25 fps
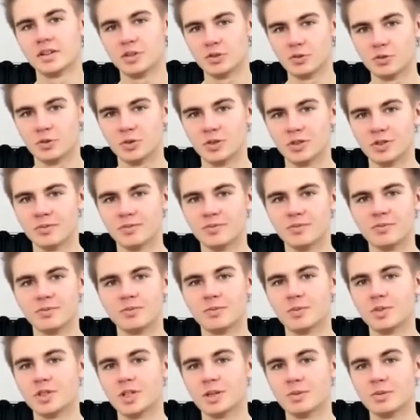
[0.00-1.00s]
Cóż,
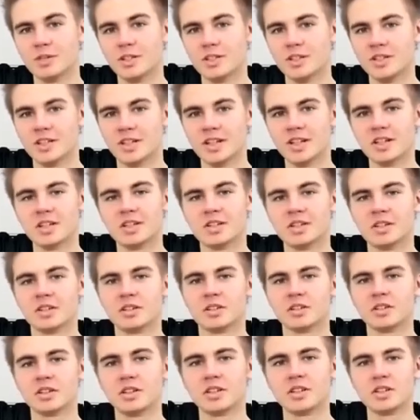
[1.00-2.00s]
muszę przyznać, że
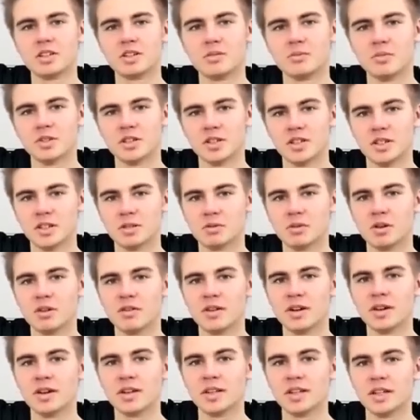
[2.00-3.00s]
to dosyć mocne
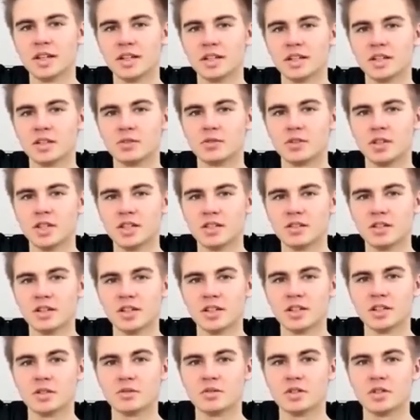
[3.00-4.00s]
słowa jak na
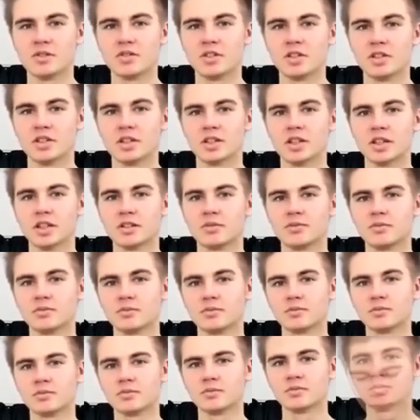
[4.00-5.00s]
12-letnią dziewczynkę.
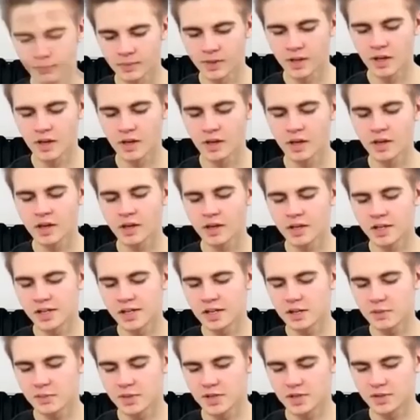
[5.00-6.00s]

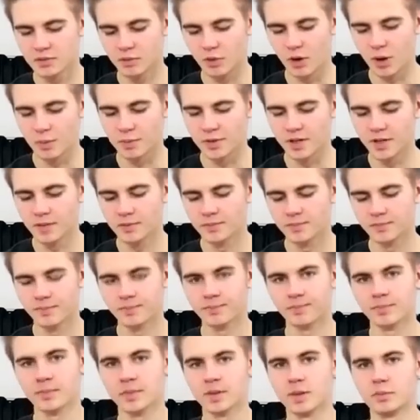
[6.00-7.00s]
Ile masz w łapie?
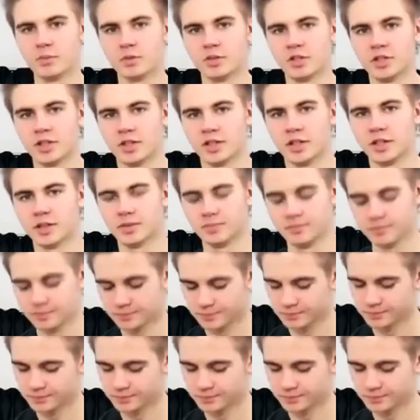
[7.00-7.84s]
Poczekaj.